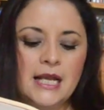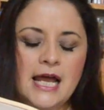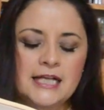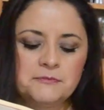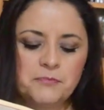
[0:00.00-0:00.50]

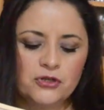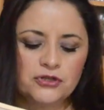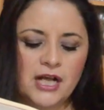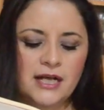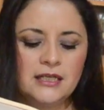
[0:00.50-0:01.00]
La
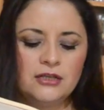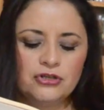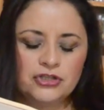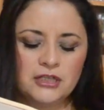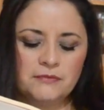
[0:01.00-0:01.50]
esposa y
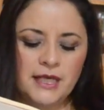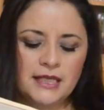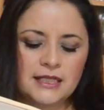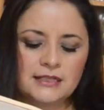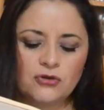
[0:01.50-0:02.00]
dos
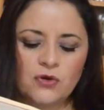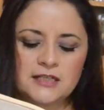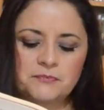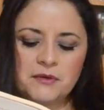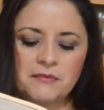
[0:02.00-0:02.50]
sirvientas son
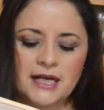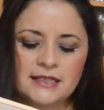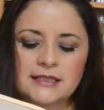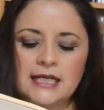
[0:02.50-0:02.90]
las primeras